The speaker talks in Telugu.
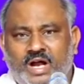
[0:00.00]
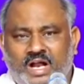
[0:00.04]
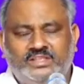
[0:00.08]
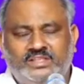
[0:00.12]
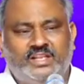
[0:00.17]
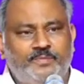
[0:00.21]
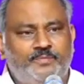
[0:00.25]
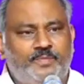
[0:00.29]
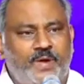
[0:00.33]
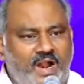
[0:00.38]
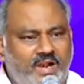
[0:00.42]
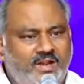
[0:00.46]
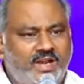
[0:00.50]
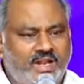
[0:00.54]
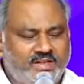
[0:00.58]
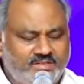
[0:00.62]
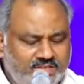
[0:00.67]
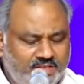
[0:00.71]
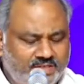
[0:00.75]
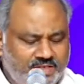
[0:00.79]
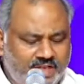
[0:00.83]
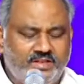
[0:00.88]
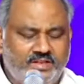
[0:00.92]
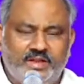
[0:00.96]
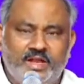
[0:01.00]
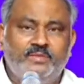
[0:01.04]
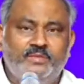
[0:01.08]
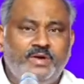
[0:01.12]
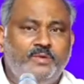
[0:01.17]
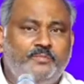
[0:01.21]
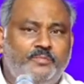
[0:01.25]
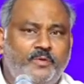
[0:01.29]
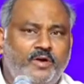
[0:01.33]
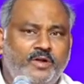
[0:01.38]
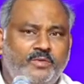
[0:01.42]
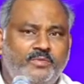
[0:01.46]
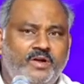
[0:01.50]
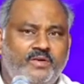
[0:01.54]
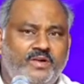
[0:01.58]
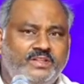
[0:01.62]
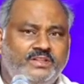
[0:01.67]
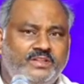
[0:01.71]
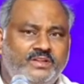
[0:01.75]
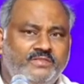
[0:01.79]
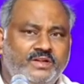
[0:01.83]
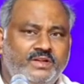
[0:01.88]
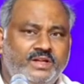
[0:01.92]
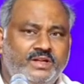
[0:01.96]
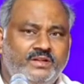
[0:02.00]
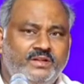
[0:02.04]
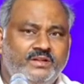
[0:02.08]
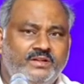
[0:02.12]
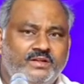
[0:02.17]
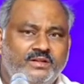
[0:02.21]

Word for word: అసలు ఈ పాట రాస్తే ఏమైపోవాలి మేమందరమే